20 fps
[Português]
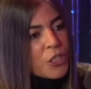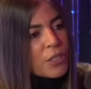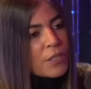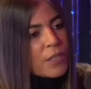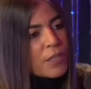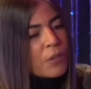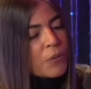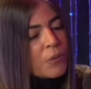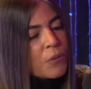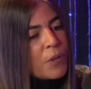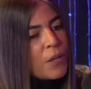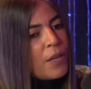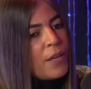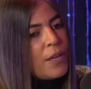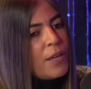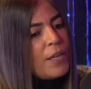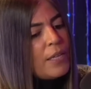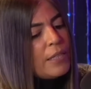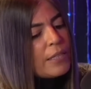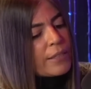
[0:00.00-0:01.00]
Então,
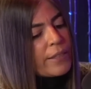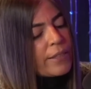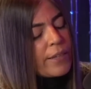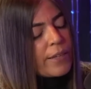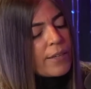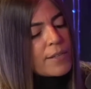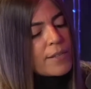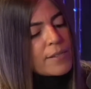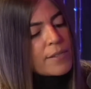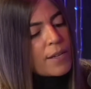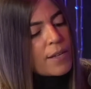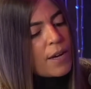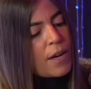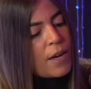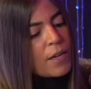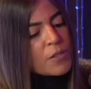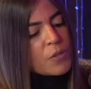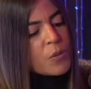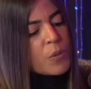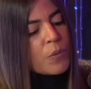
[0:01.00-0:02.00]
que nem nesse
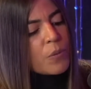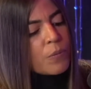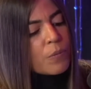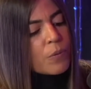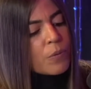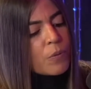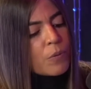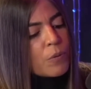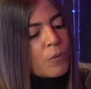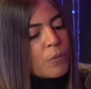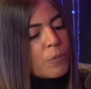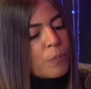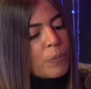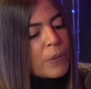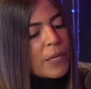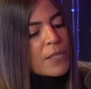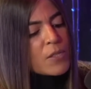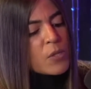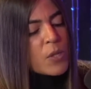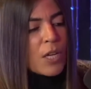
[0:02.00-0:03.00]
caso, o
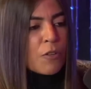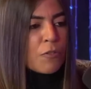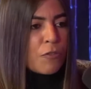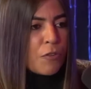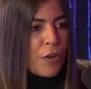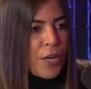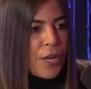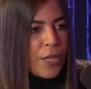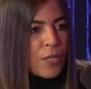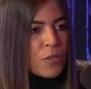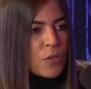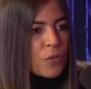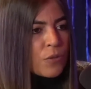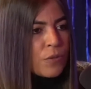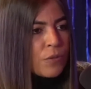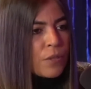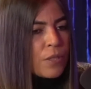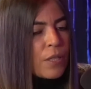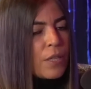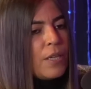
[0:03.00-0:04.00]
preço era
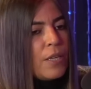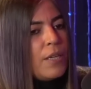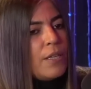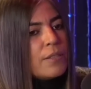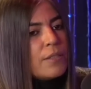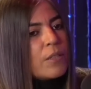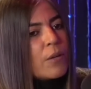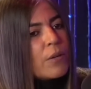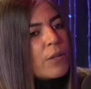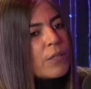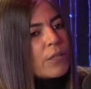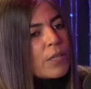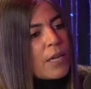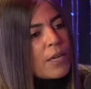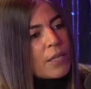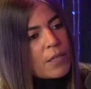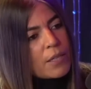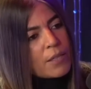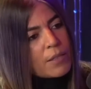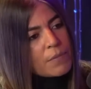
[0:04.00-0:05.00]
fixo. Então
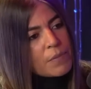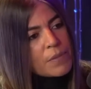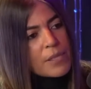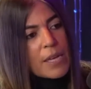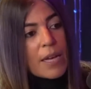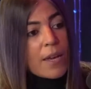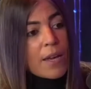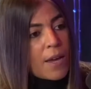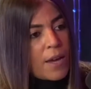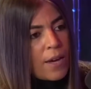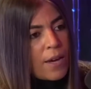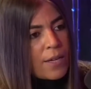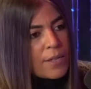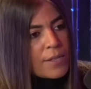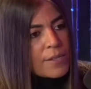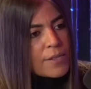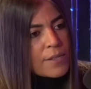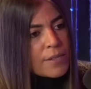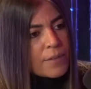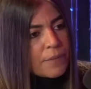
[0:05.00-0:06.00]
era 100 reais.